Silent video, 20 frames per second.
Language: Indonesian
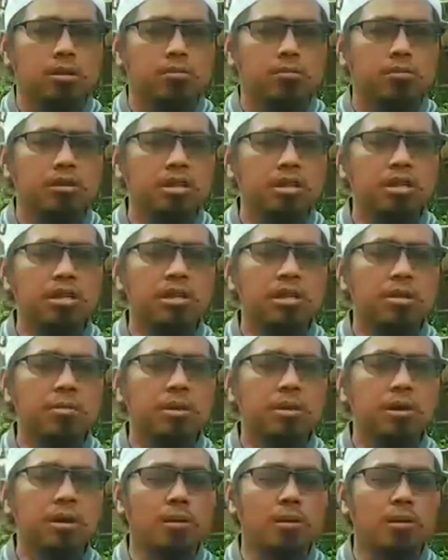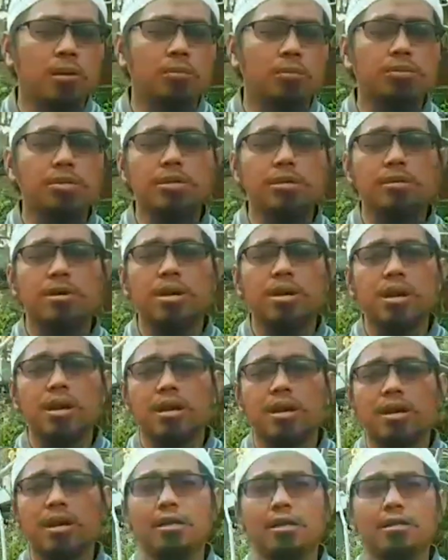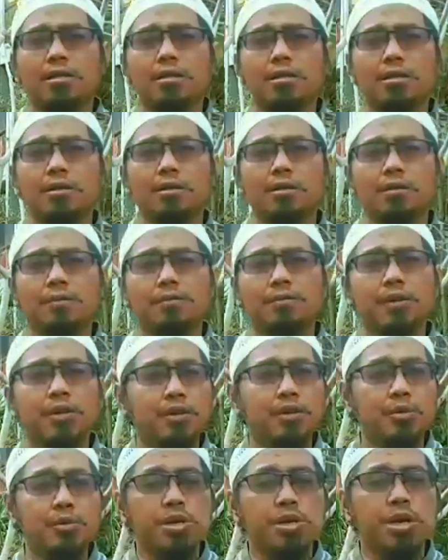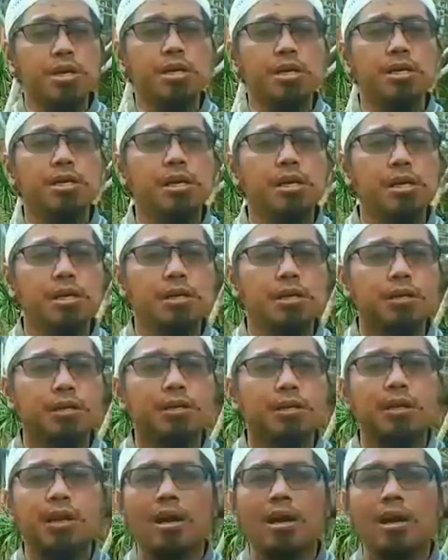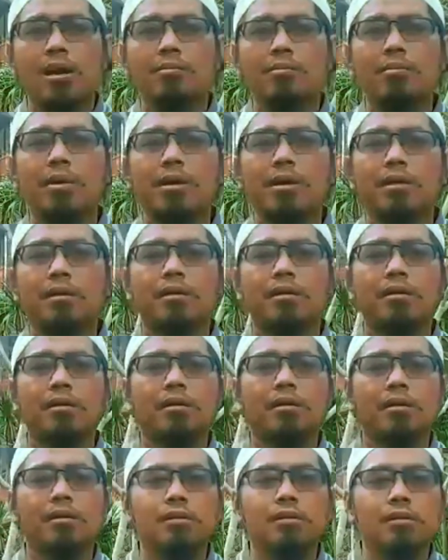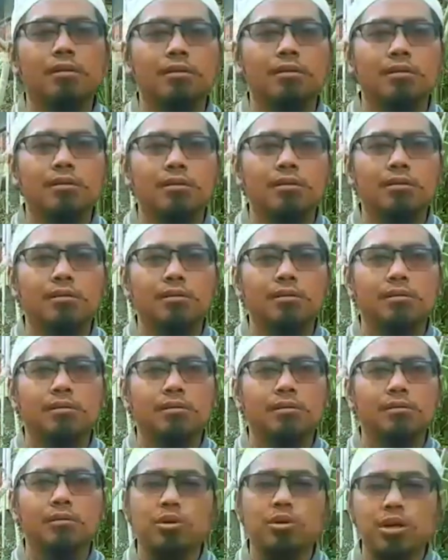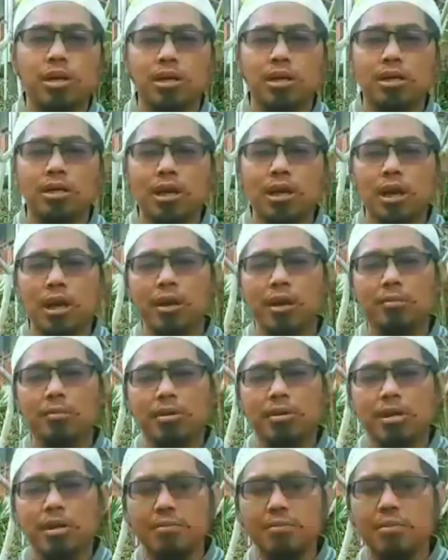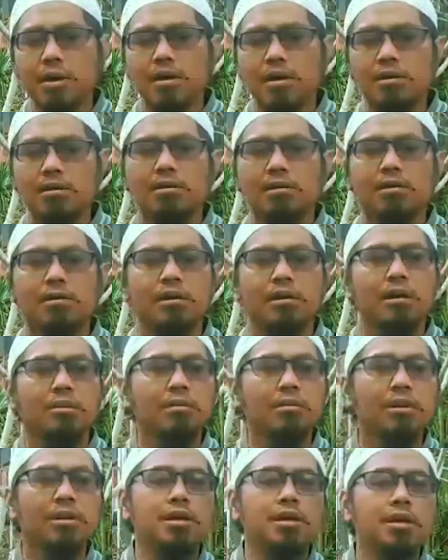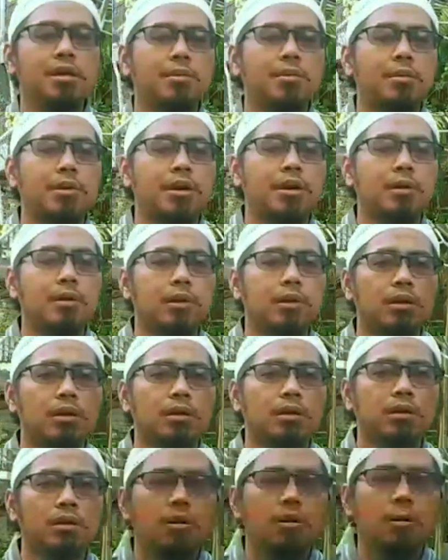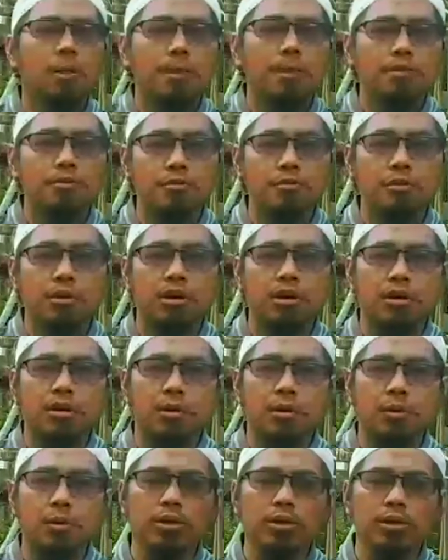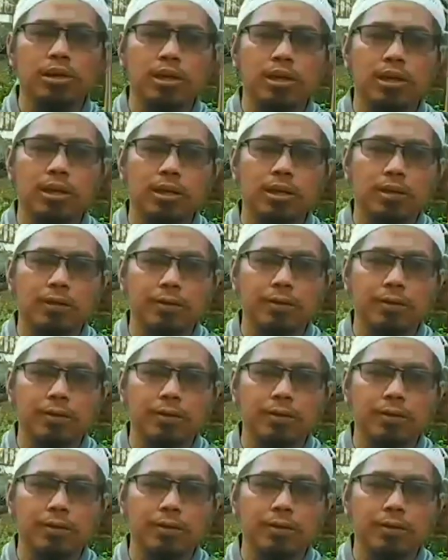Berpikir kepada Allah bisa menenangkan hati dan dunia kita tidak akan baik. Dunia kita akan menjadi baik dengan berpikir kepada Allah Subhanahu wa taala.